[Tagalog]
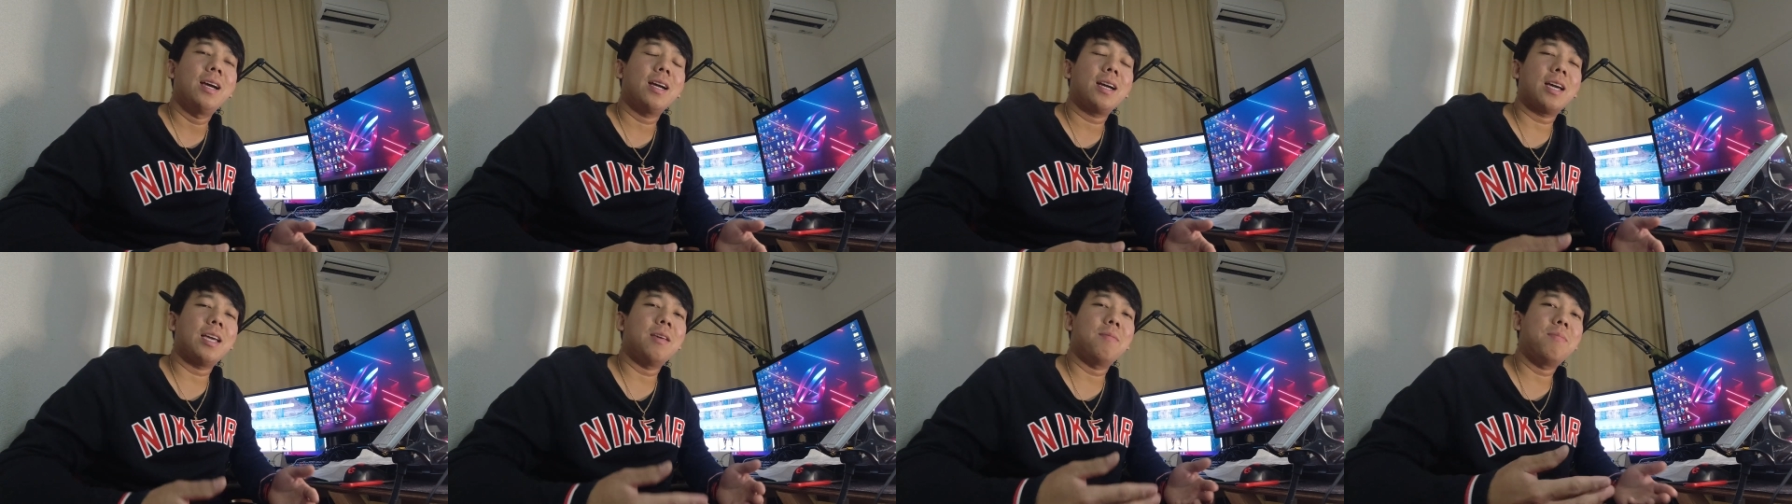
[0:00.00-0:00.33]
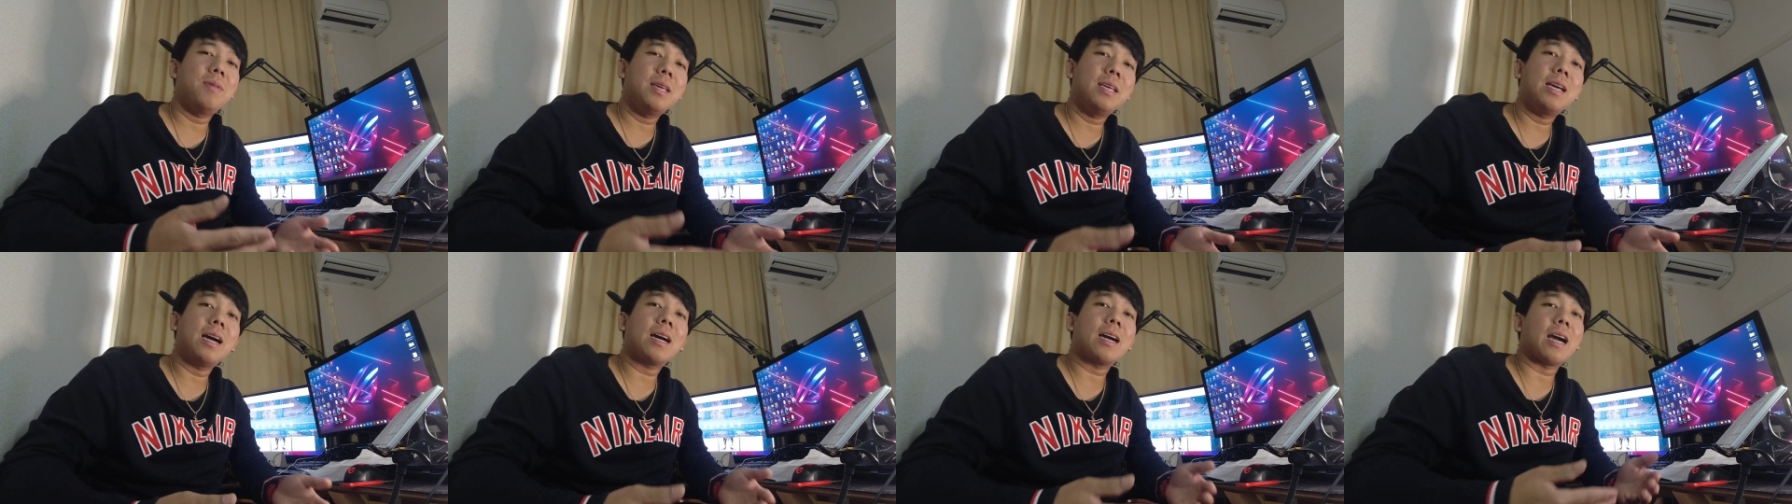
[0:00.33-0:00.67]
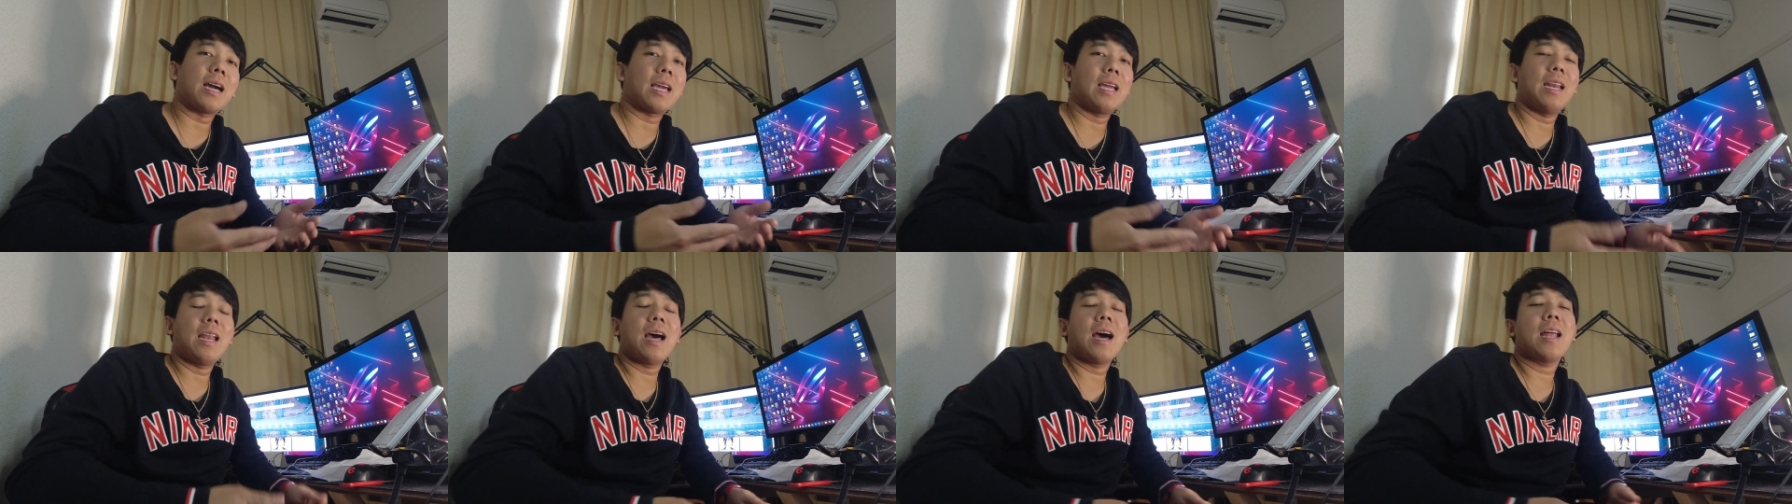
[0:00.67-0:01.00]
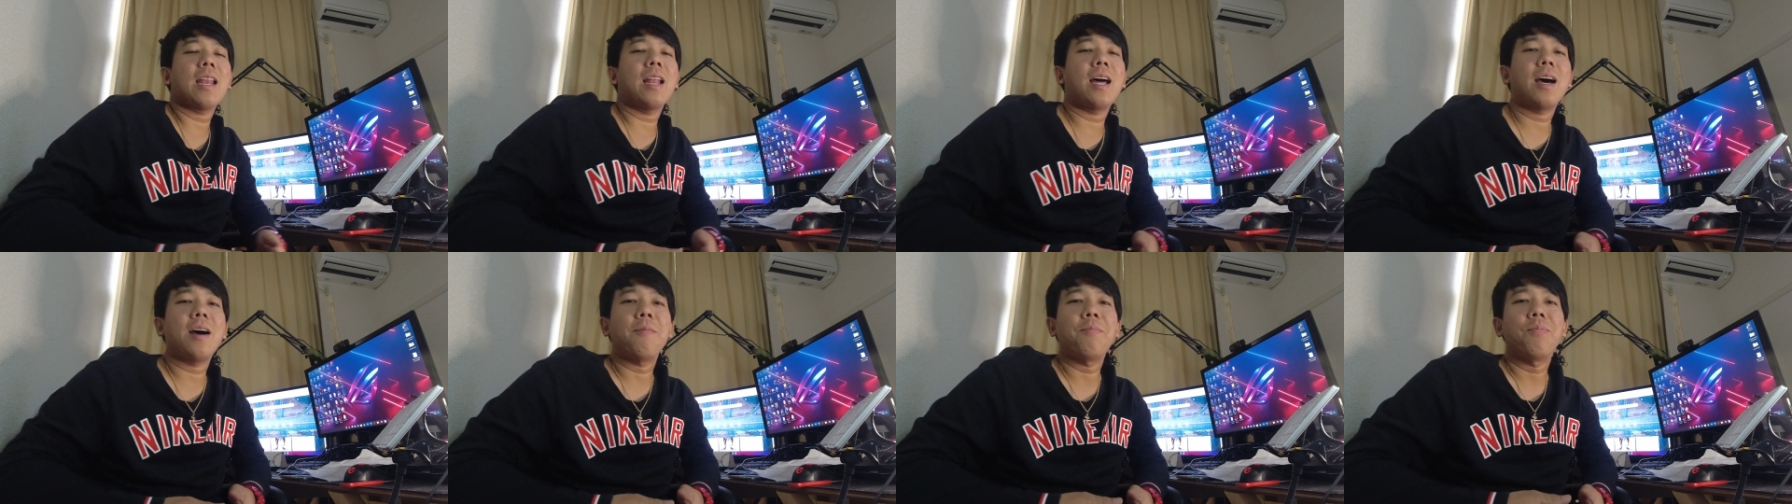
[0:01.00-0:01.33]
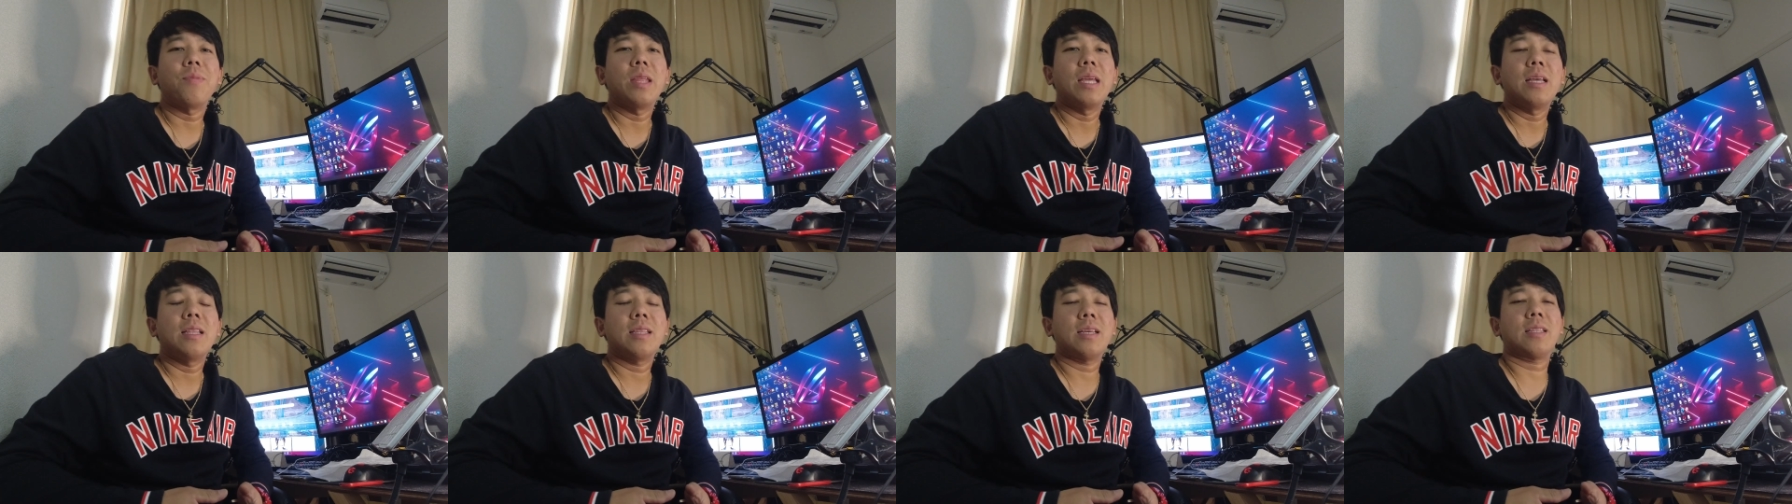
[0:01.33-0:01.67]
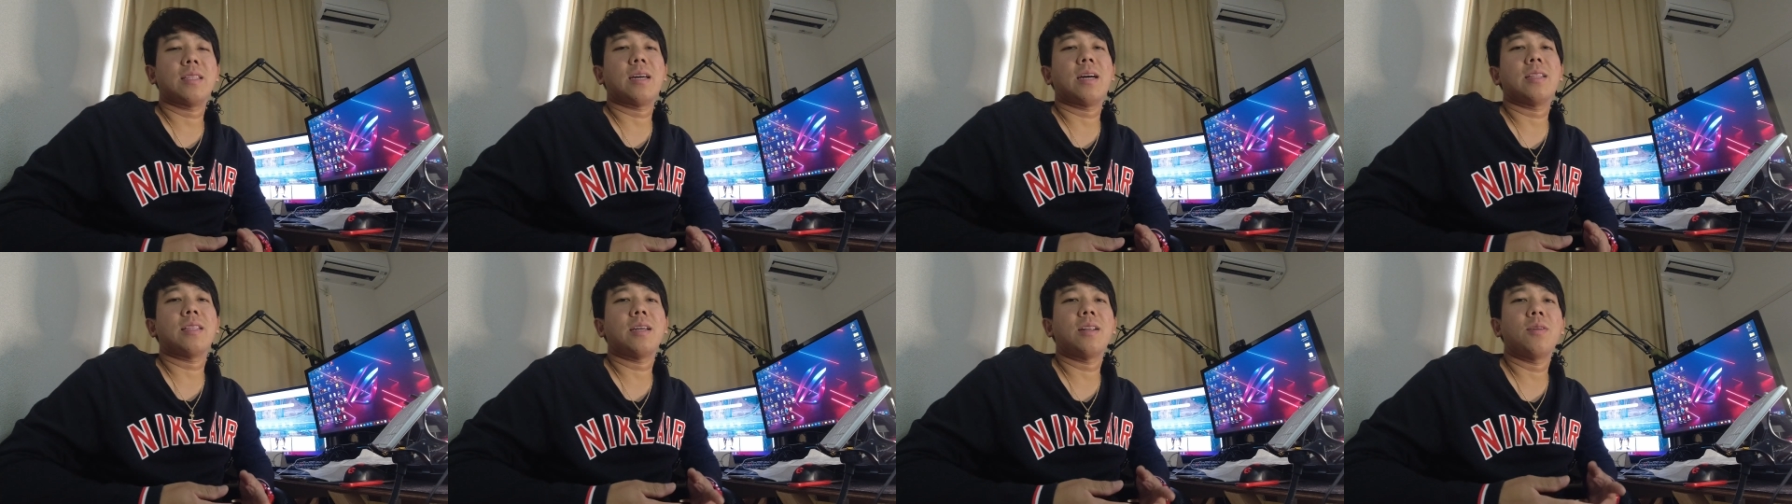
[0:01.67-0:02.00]
kaibigan, kakilala
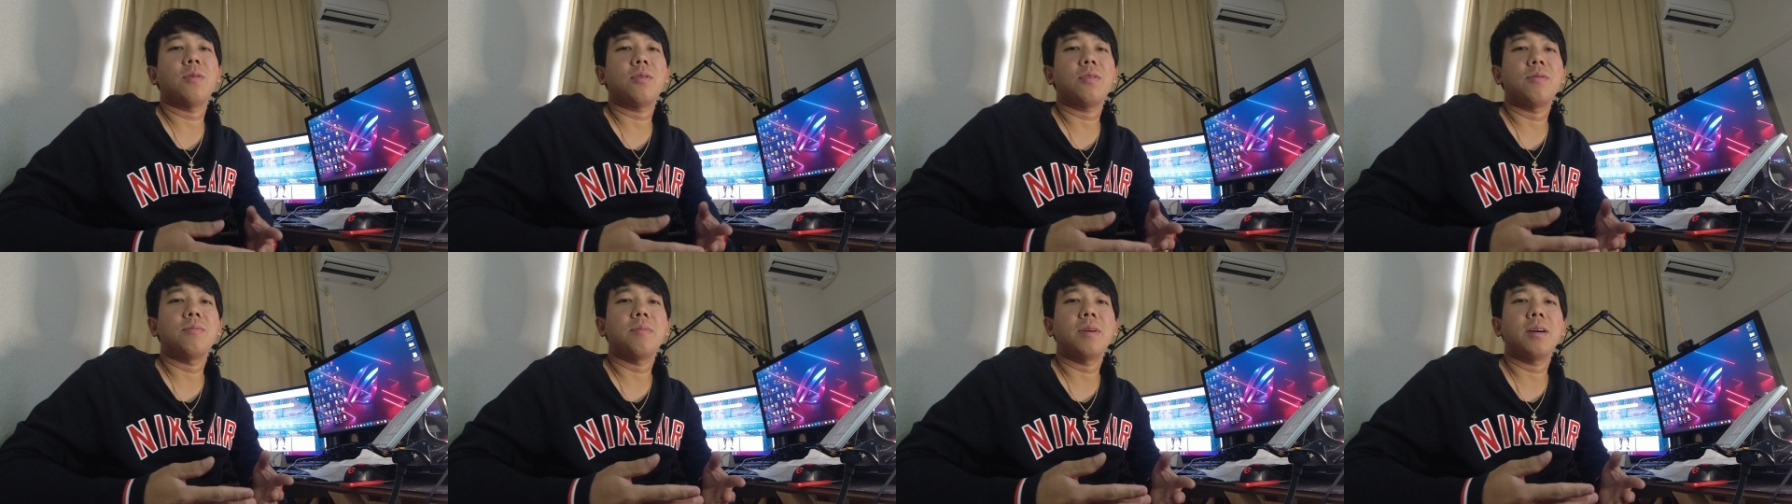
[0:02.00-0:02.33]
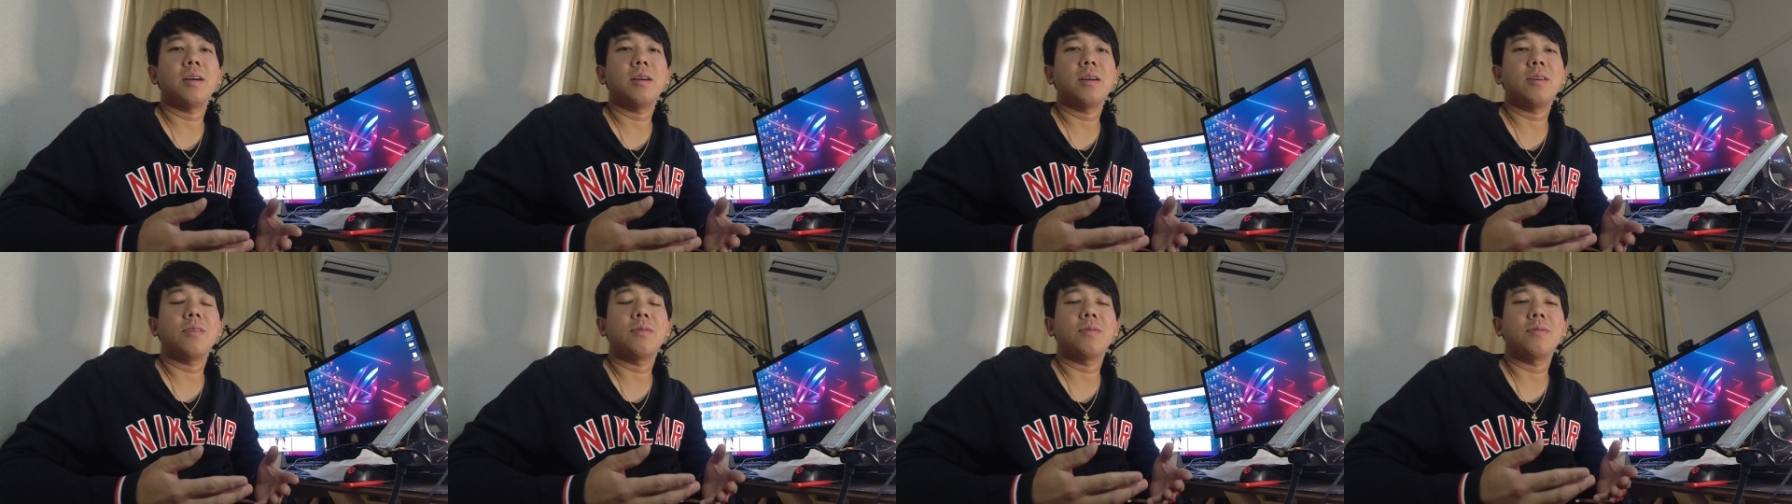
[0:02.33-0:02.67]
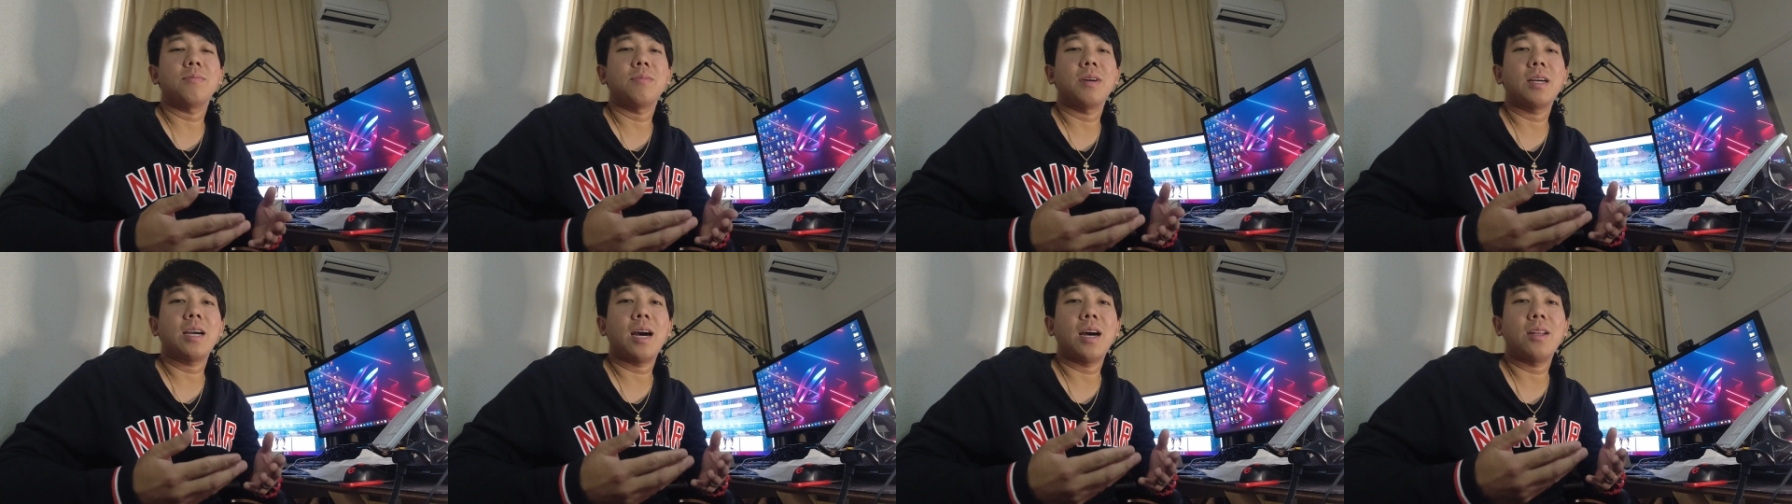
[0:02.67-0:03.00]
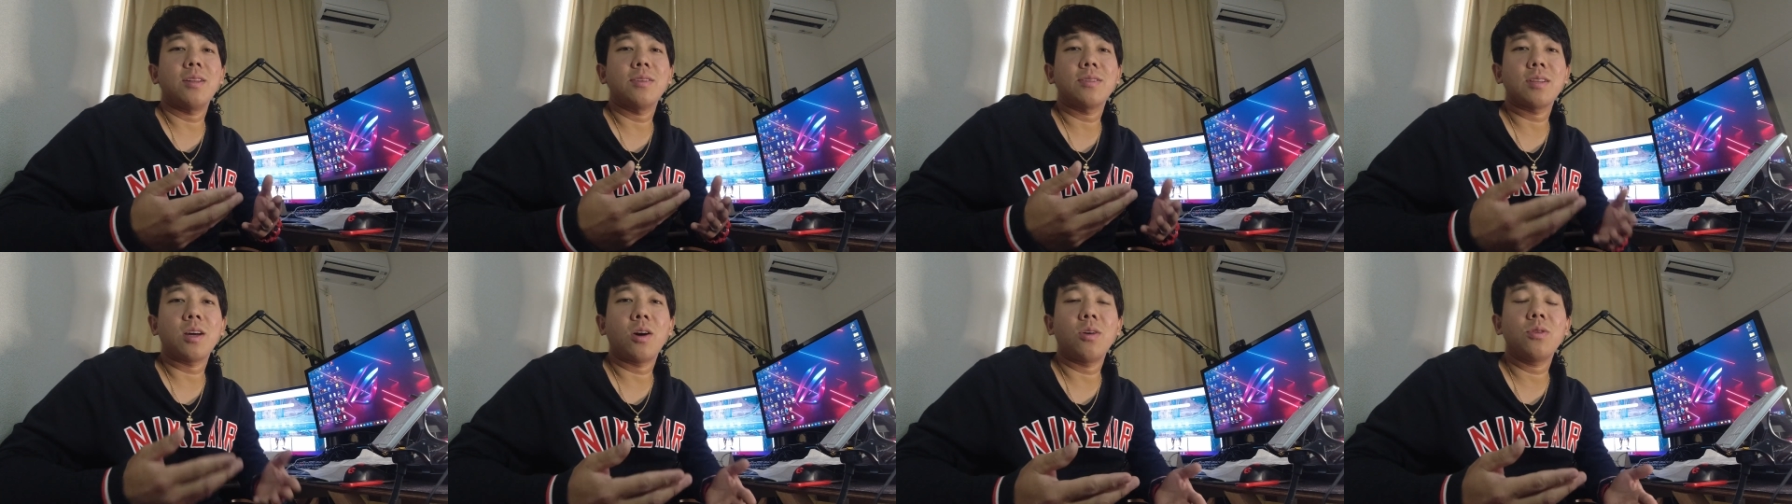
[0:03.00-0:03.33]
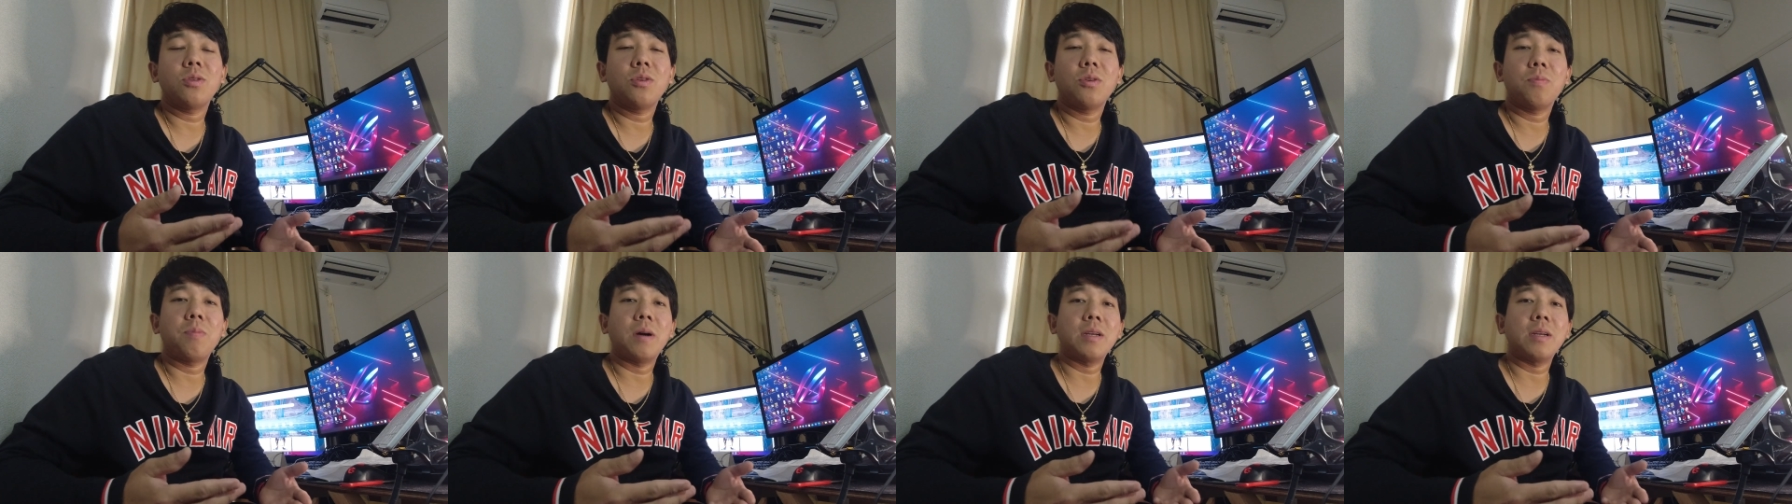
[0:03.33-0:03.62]
nagtatanong kung, mag, kung magkano yung sahod ko.